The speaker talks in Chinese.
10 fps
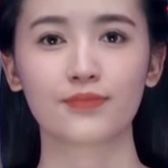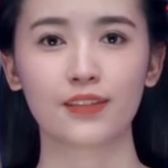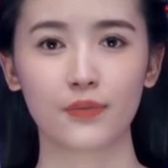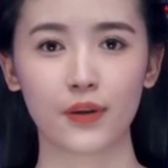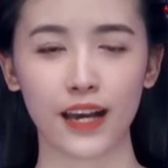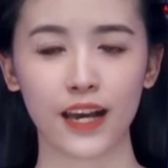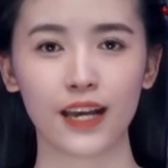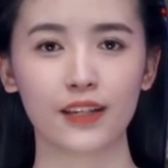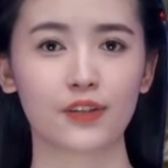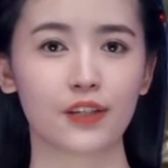另外，
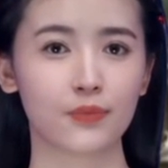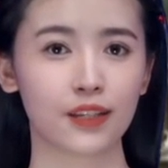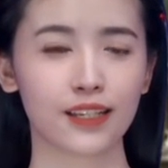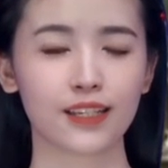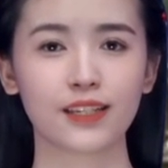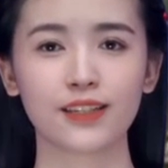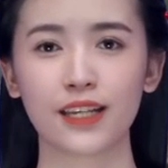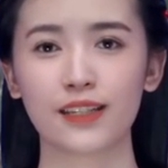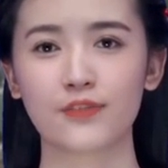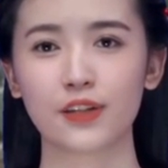还有更为强
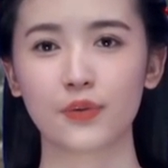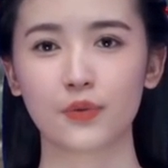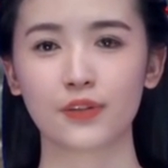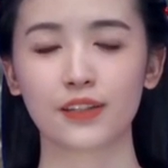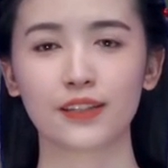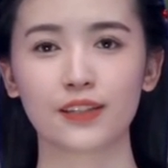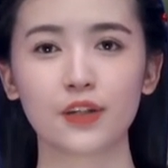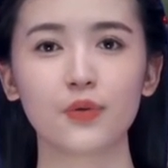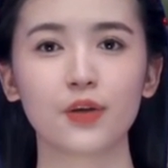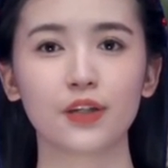大的防空营，
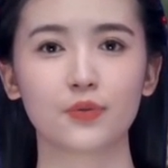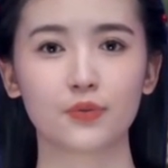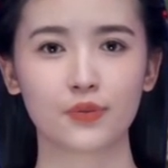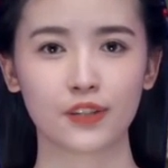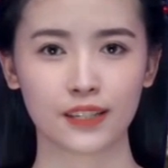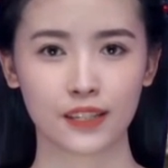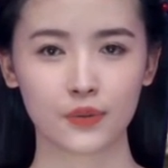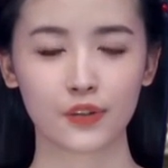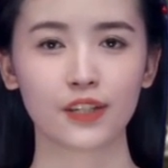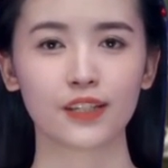为陆军机
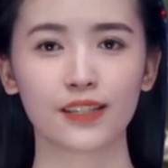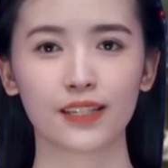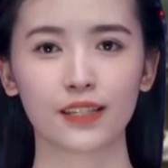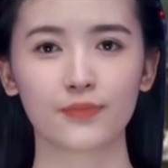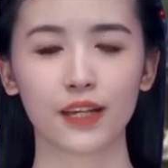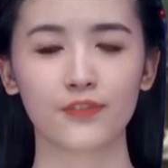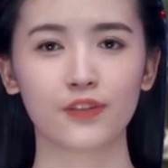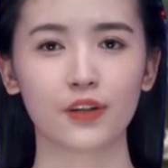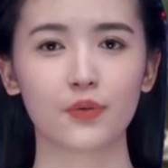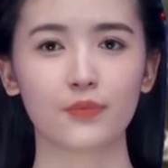动撑起一把
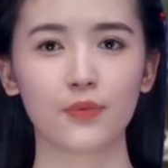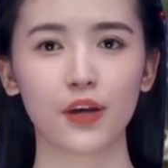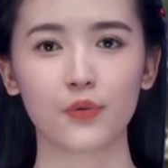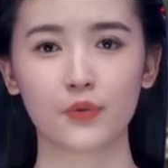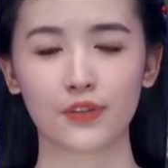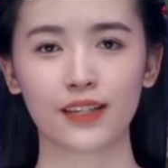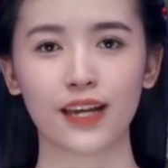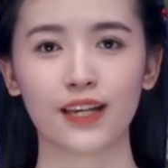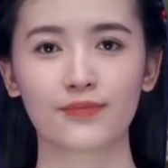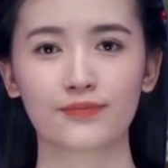防空保护
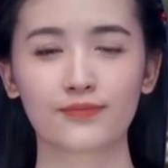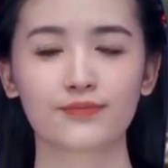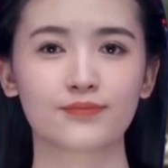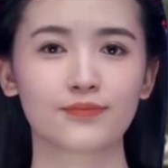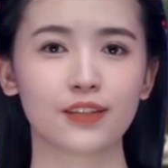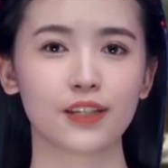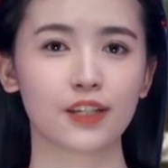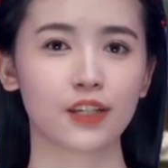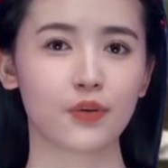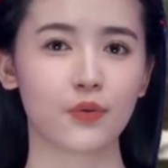伞。
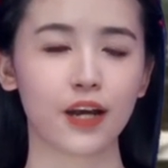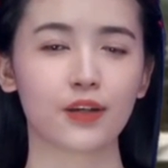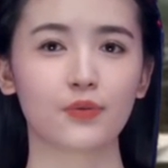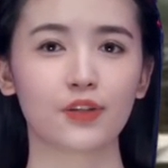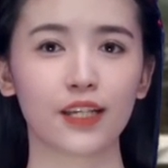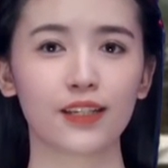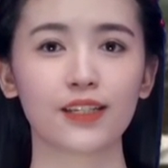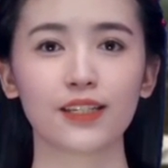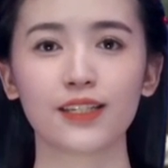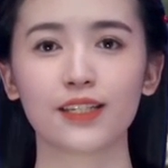合成化旅上
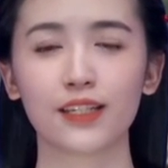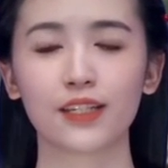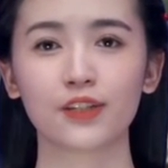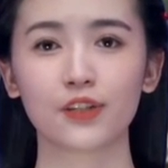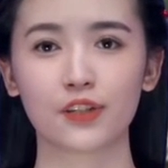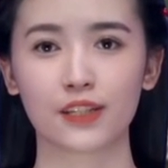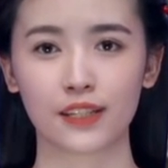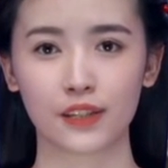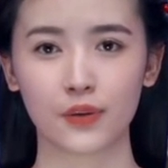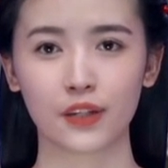一级就是
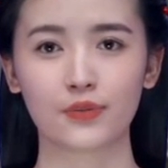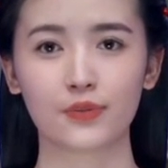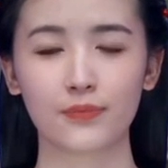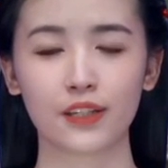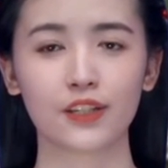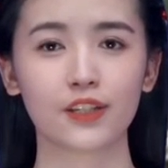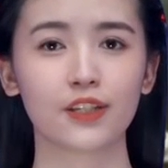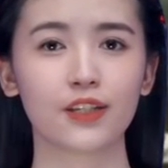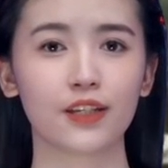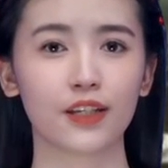集团军编制，